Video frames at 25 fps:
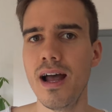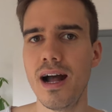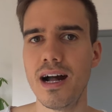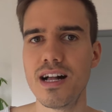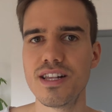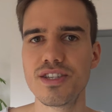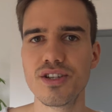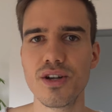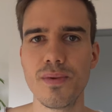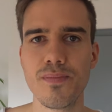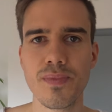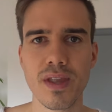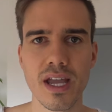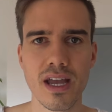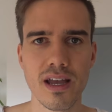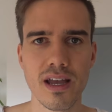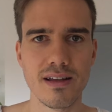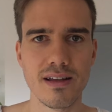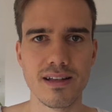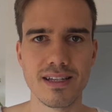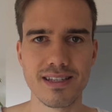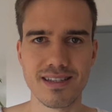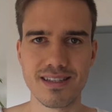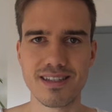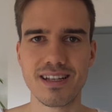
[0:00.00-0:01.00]
Also,
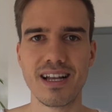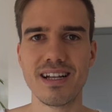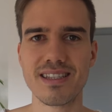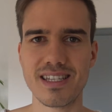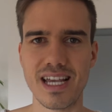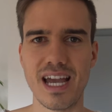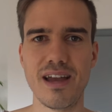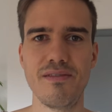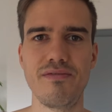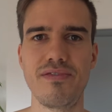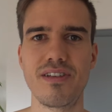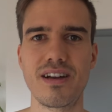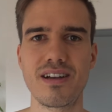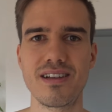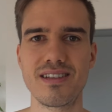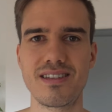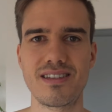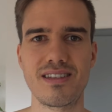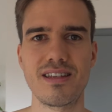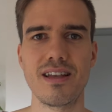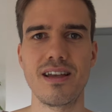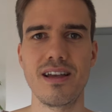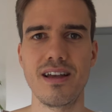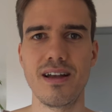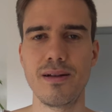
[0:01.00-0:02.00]
es ist ein ganz
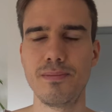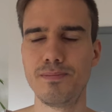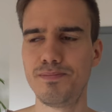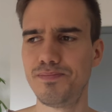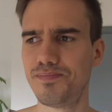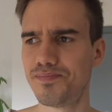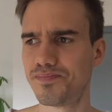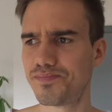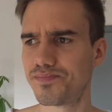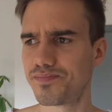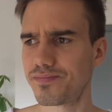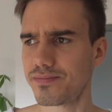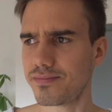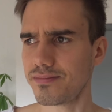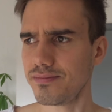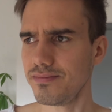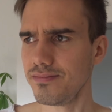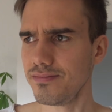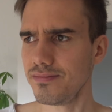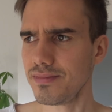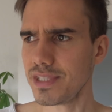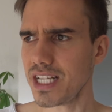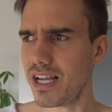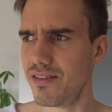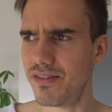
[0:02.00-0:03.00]
einfaches. Ähm,
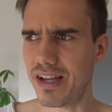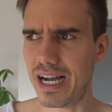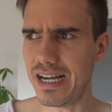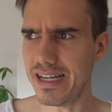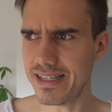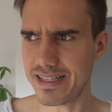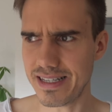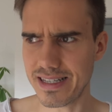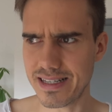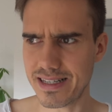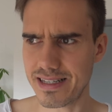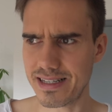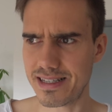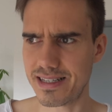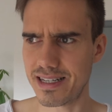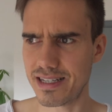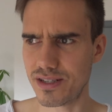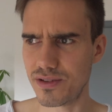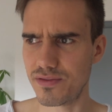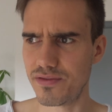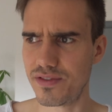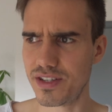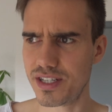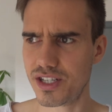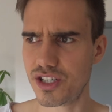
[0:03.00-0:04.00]
heißt es ist ja
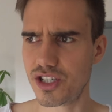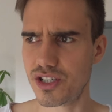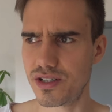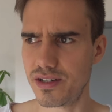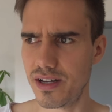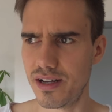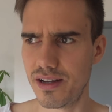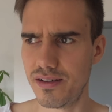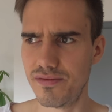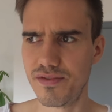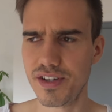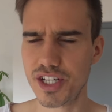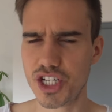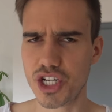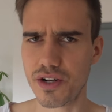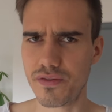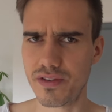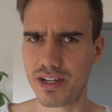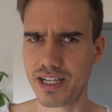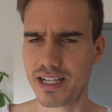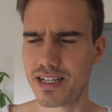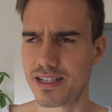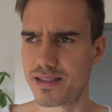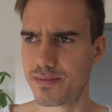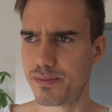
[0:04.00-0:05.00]
so ein bisschen, äh,
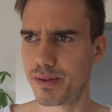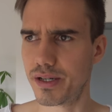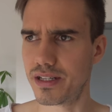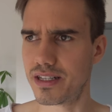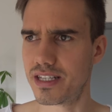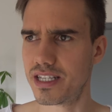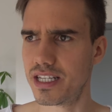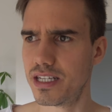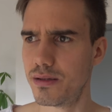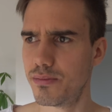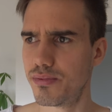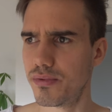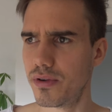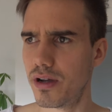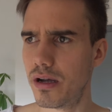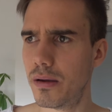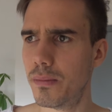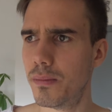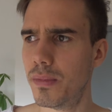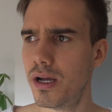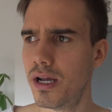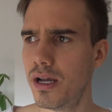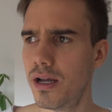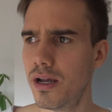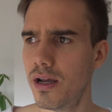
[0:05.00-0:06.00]
wirtschaftliches Prinzip,
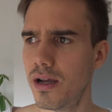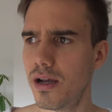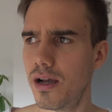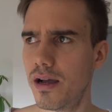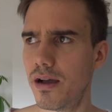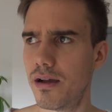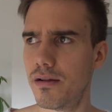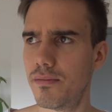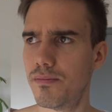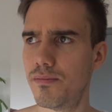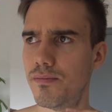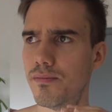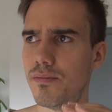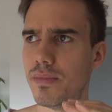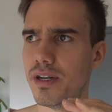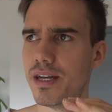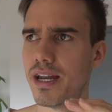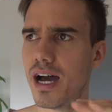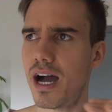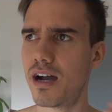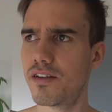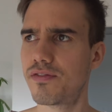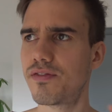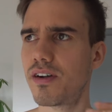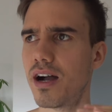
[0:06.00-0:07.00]
ähm, ähm,
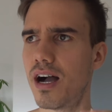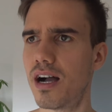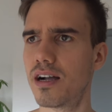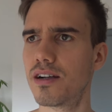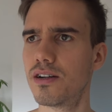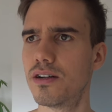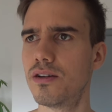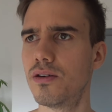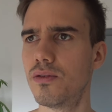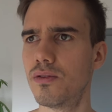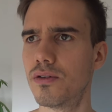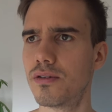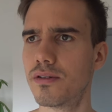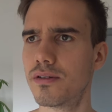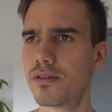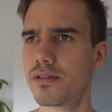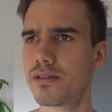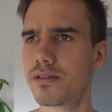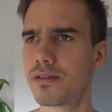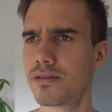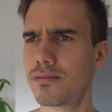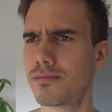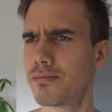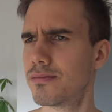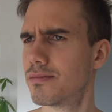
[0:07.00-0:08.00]
Nachfrage
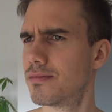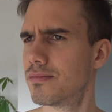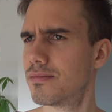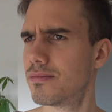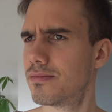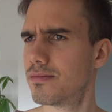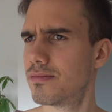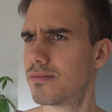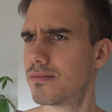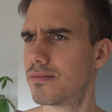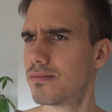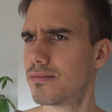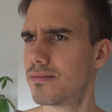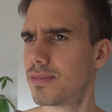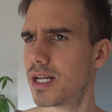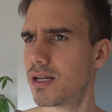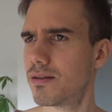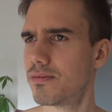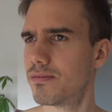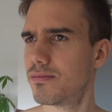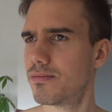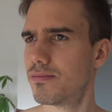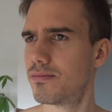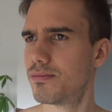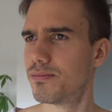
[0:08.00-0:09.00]
und
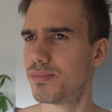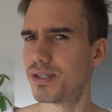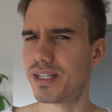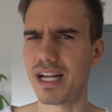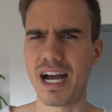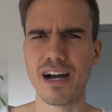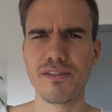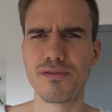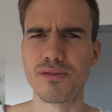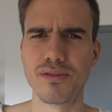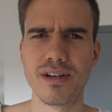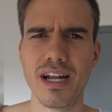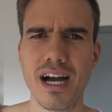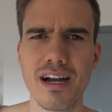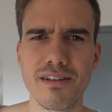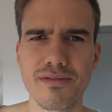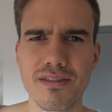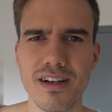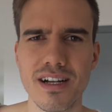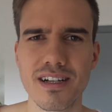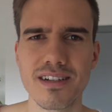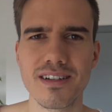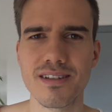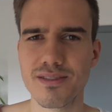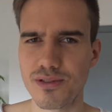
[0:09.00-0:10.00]
Bedarf und
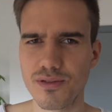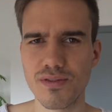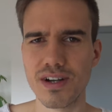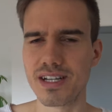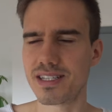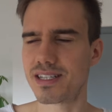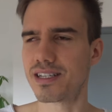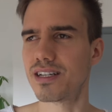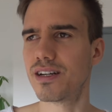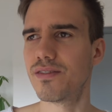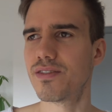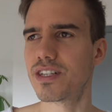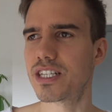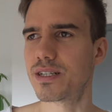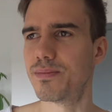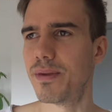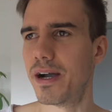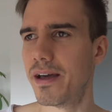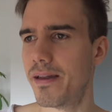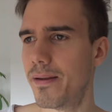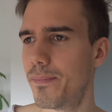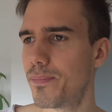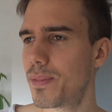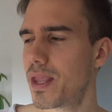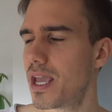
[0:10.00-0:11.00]
Nachfrage, du weißt genau, was ich
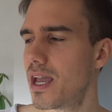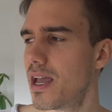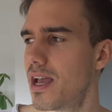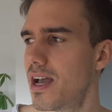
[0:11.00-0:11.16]
meine. Ne?